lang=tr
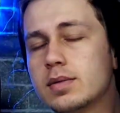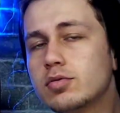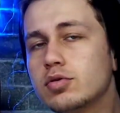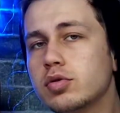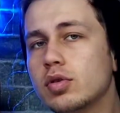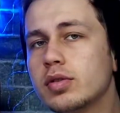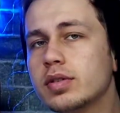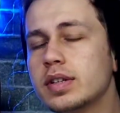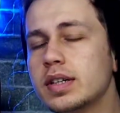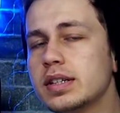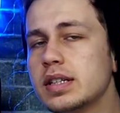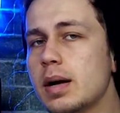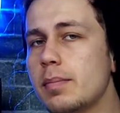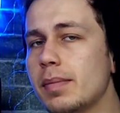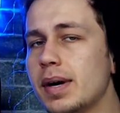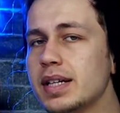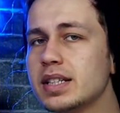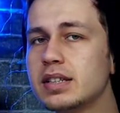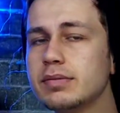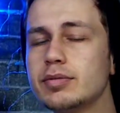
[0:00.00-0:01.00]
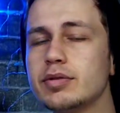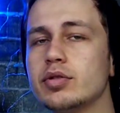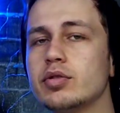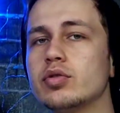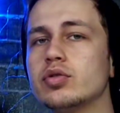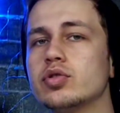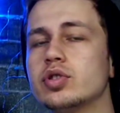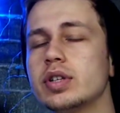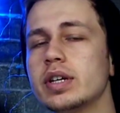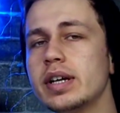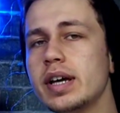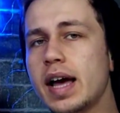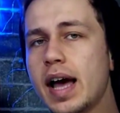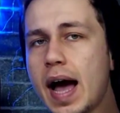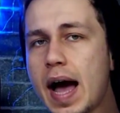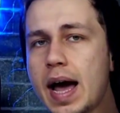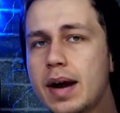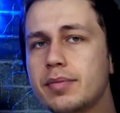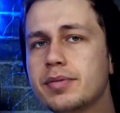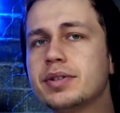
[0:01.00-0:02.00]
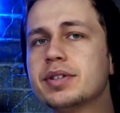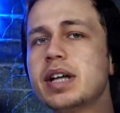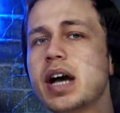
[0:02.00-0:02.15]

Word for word: SIM slotlarından bahsetmeden önce her